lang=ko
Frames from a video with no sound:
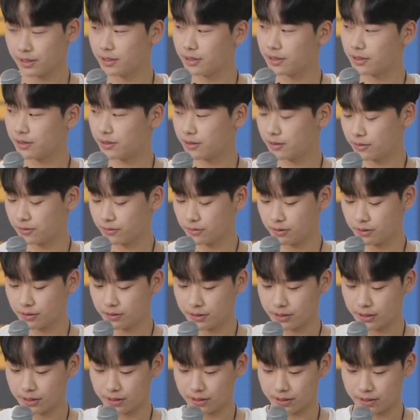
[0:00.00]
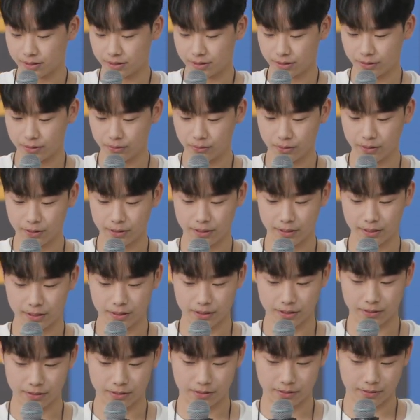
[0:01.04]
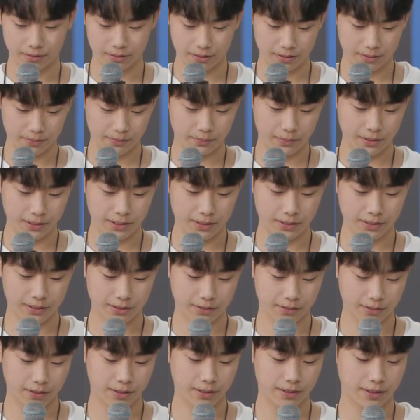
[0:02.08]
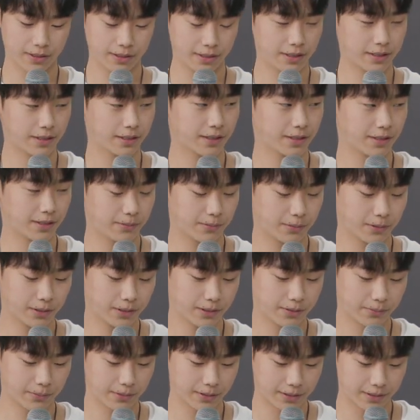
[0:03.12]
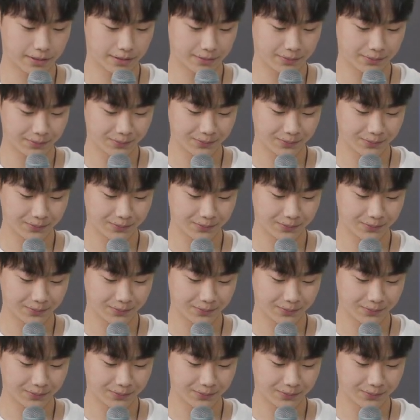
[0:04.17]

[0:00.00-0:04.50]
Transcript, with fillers: 어, 우선 제가 용기를 내서 미인을 얻게 된 이야기를 해보겠습니다.